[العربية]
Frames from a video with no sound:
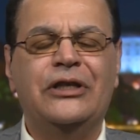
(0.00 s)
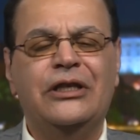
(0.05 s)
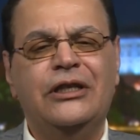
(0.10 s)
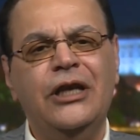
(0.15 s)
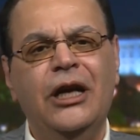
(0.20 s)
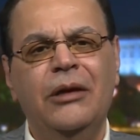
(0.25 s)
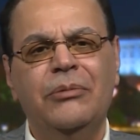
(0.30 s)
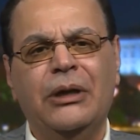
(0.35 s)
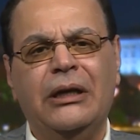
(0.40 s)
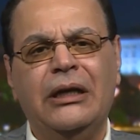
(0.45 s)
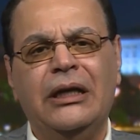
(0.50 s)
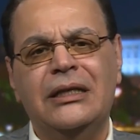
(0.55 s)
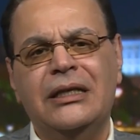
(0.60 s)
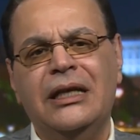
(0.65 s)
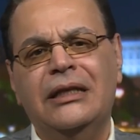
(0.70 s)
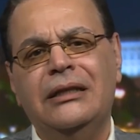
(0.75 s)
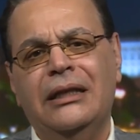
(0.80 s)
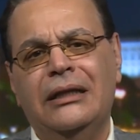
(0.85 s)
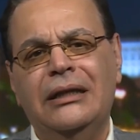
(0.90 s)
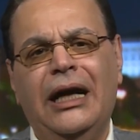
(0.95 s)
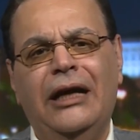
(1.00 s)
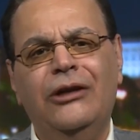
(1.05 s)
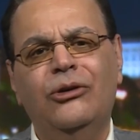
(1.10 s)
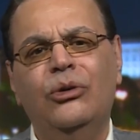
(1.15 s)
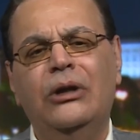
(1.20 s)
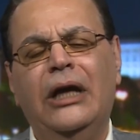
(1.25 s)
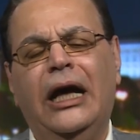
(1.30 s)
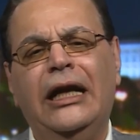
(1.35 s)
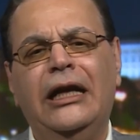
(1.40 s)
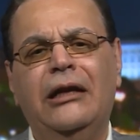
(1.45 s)
السابق خاصة
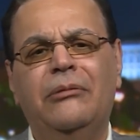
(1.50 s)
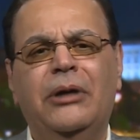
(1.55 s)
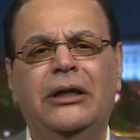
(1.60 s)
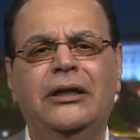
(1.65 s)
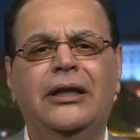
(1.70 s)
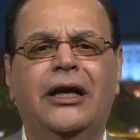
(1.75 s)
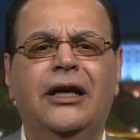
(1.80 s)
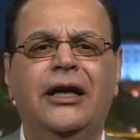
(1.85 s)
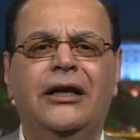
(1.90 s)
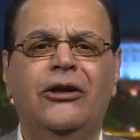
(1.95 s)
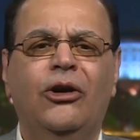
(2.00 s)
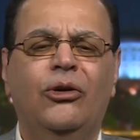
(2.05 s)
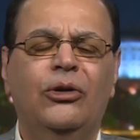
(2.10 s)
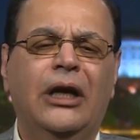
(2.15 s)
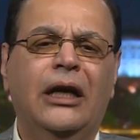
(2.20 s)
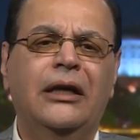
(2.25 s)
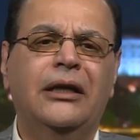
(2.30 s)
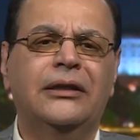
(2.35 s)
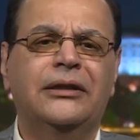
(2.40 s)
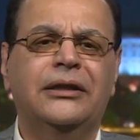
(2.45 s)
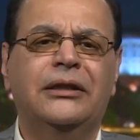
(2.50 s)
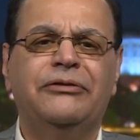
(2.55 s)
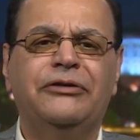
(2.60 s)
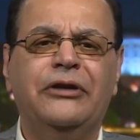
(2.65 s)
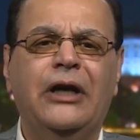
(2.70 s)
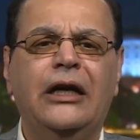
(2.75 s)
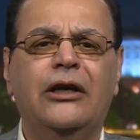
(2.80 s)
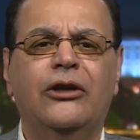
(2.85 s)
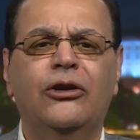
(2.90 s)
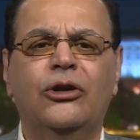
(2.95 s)
نحن نعلم أن كان هناك
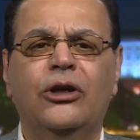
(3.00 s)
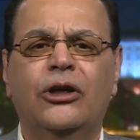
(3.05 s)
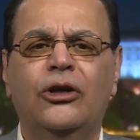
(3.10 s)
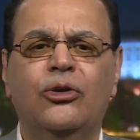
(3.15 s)
اتفاق